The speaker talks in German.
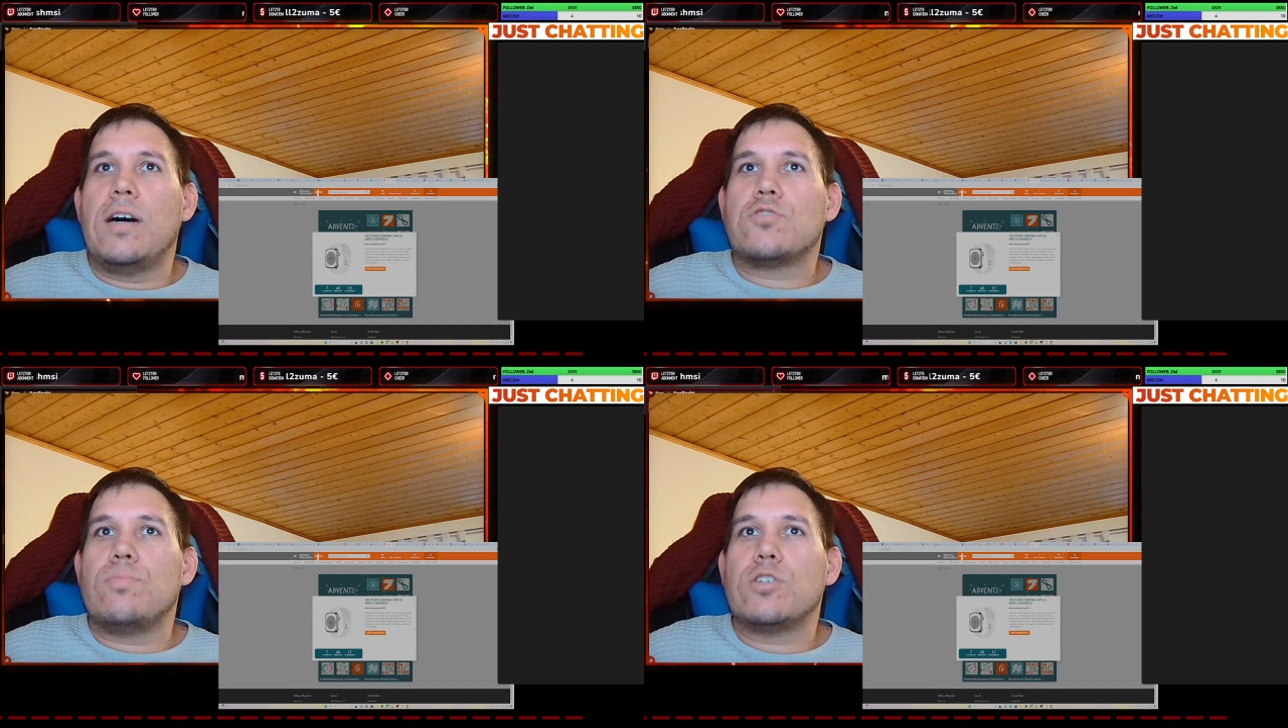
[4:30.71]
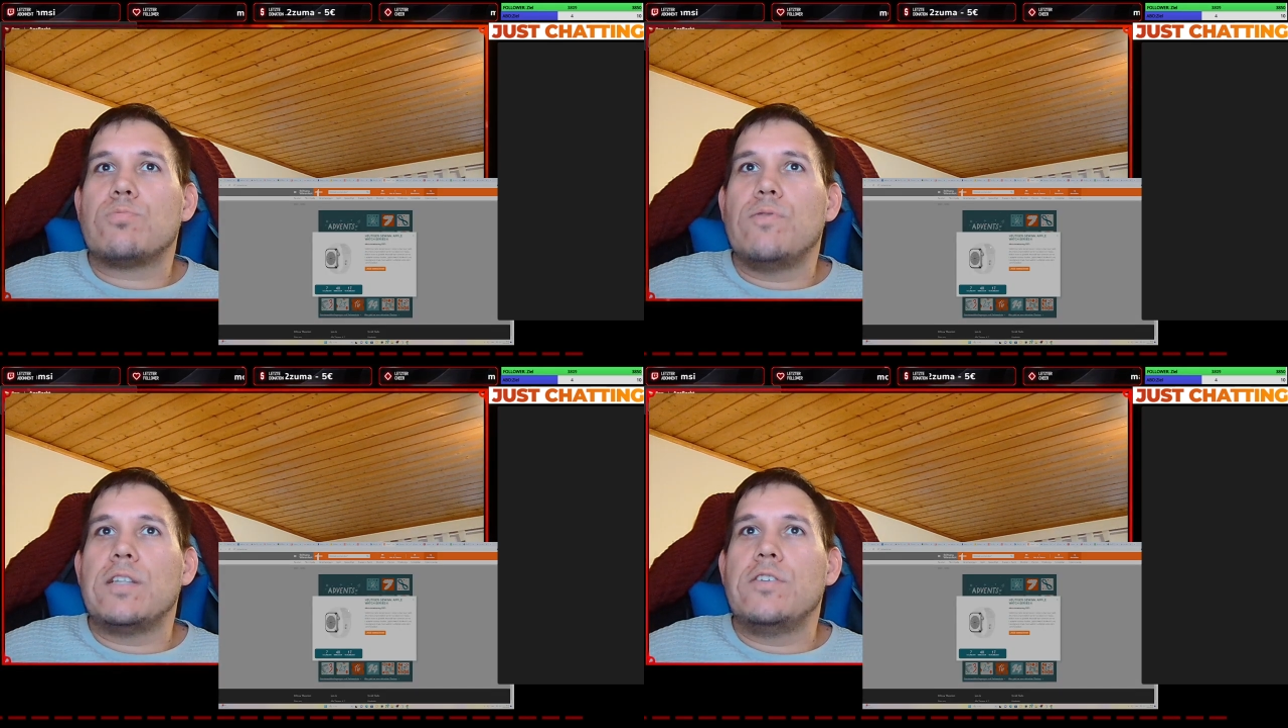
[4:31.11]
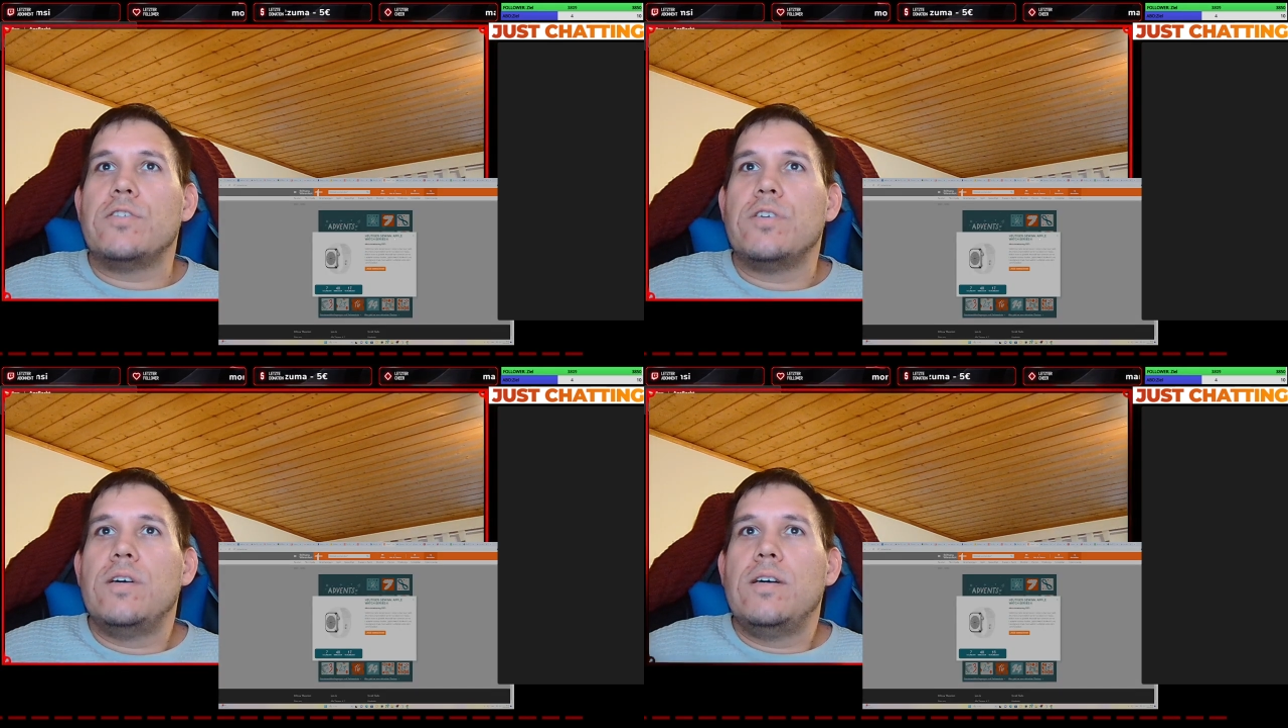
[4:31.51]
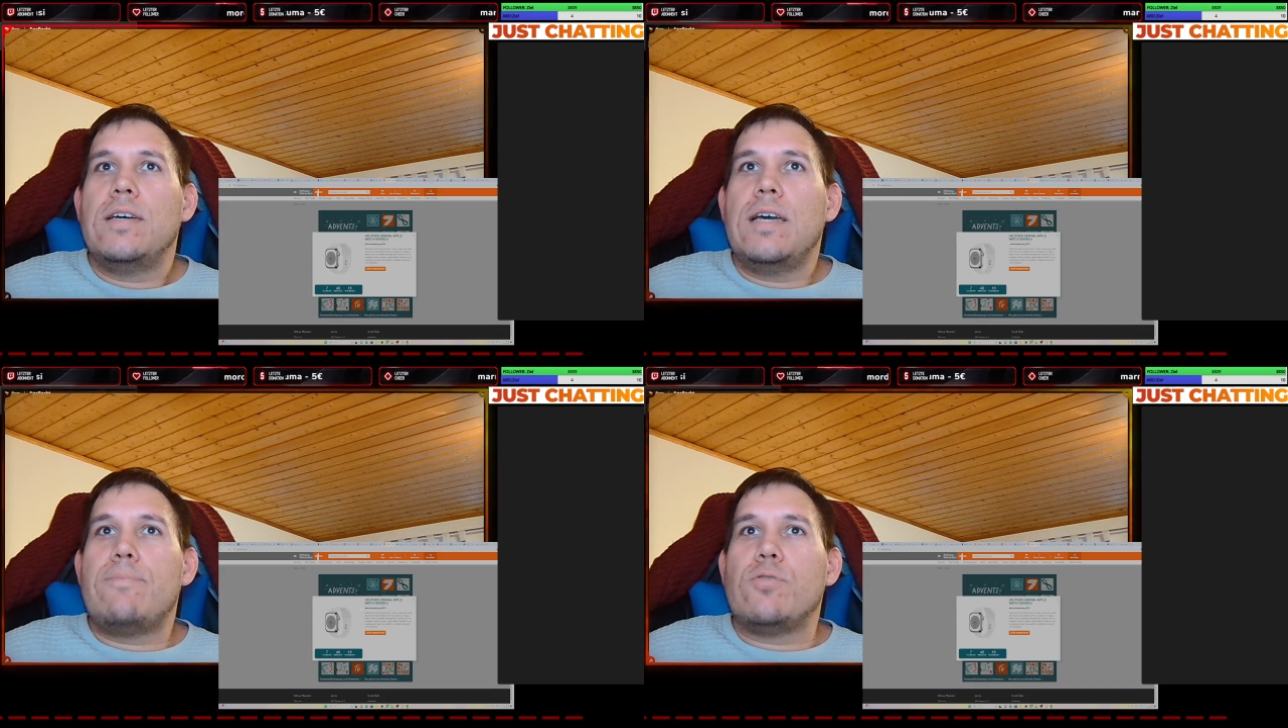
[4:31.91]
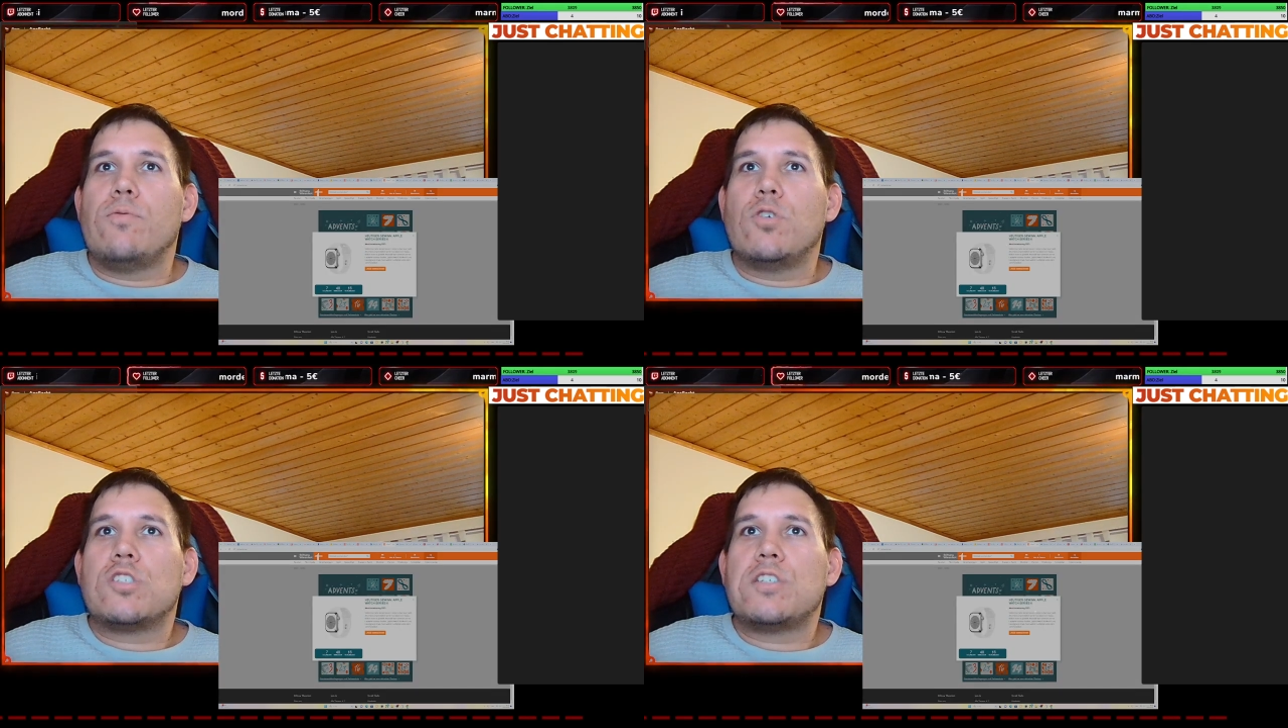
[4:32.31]
Zum Beispiel war eine Apple
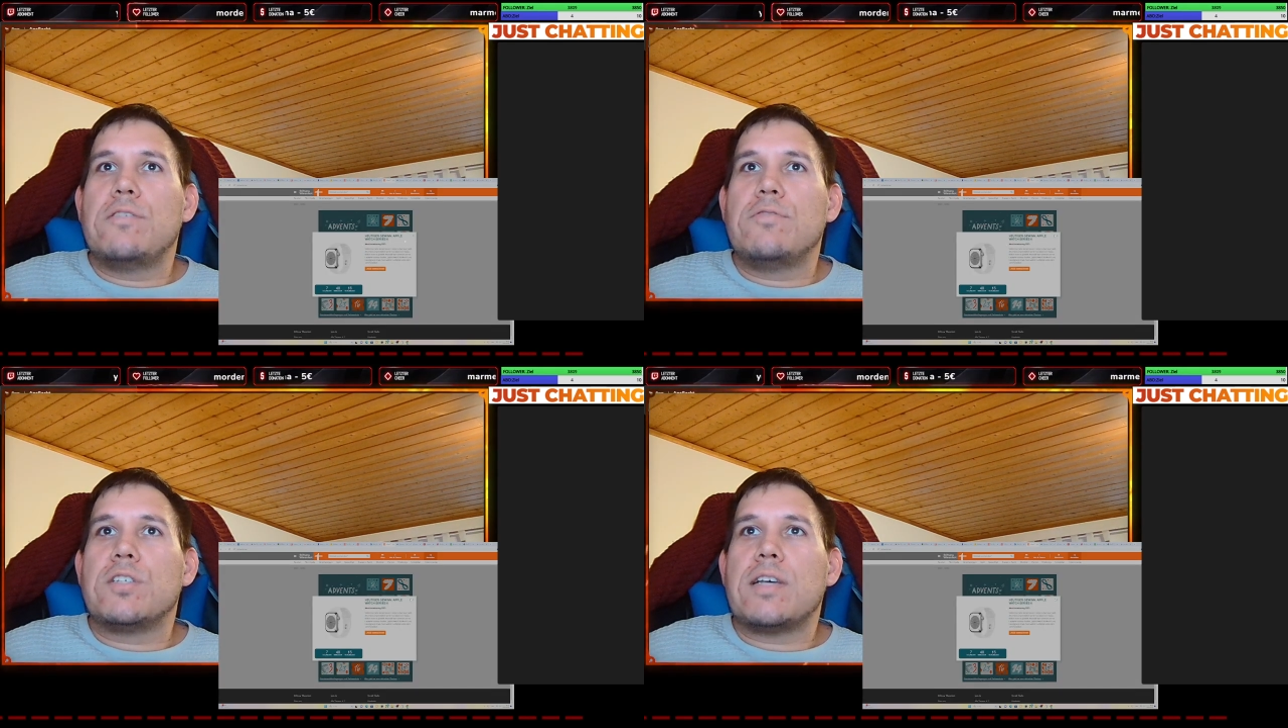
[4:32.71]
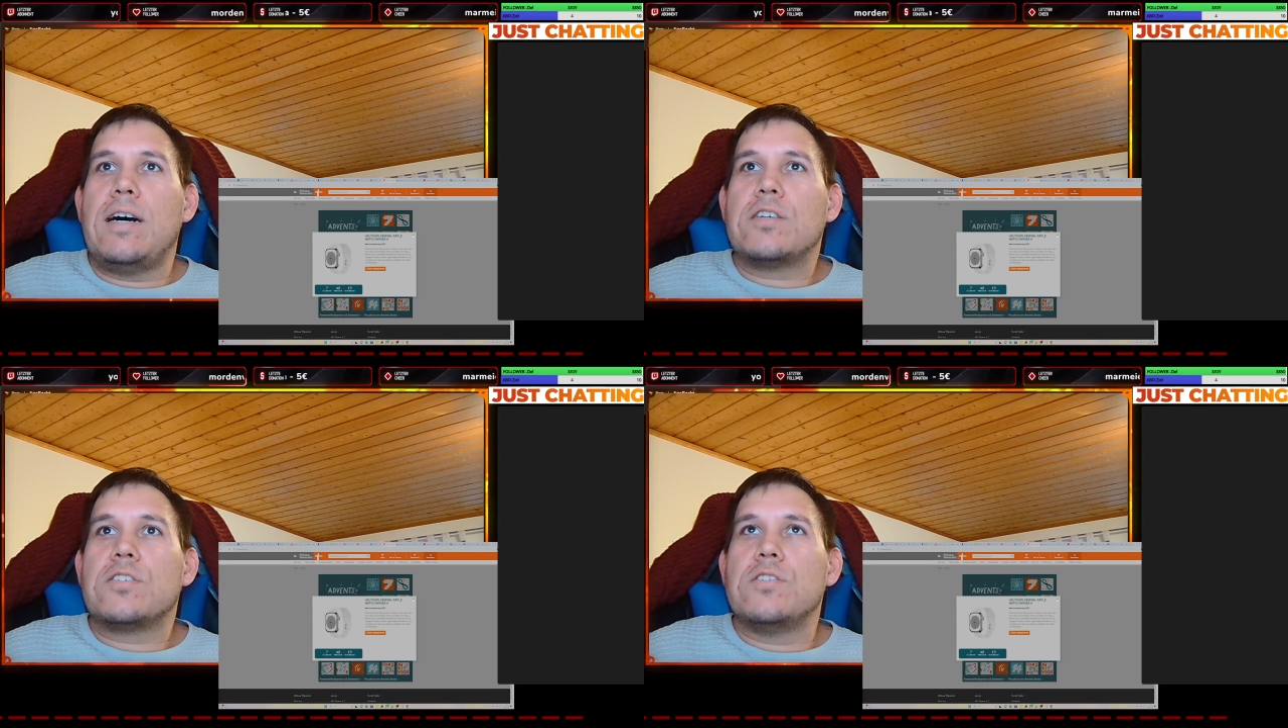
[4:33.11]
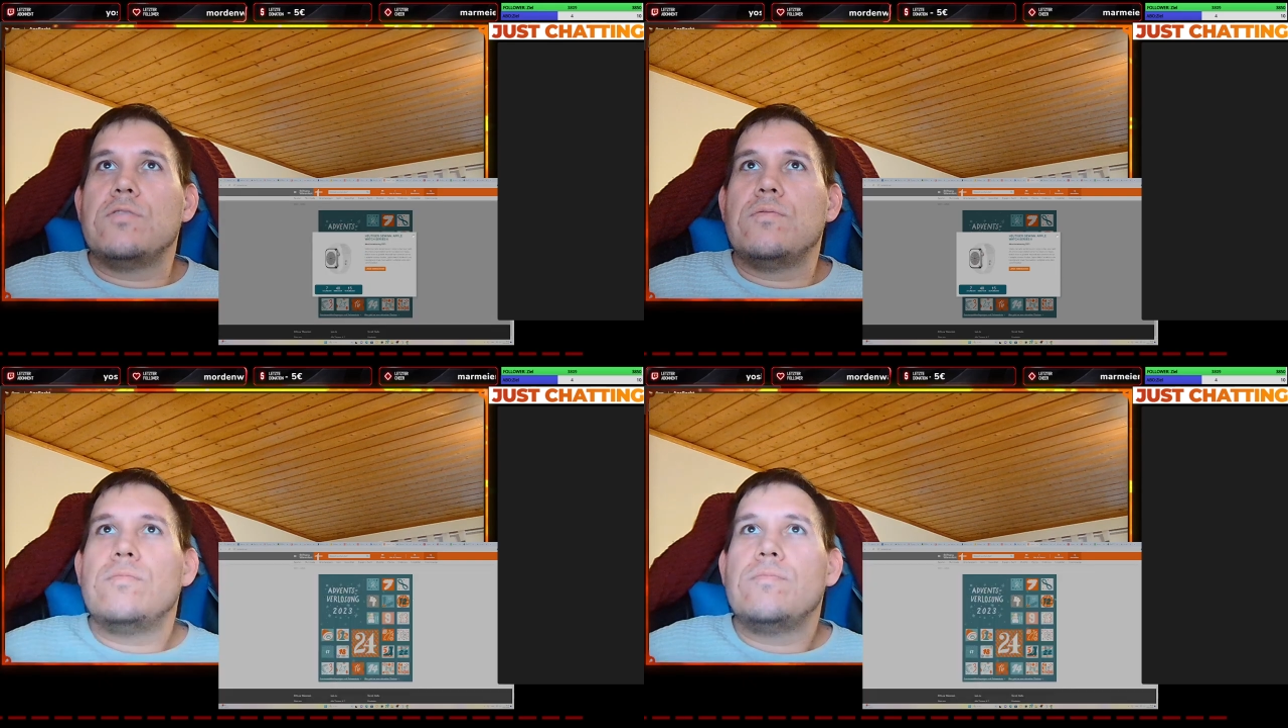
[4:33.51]
Watch Series 8 drin.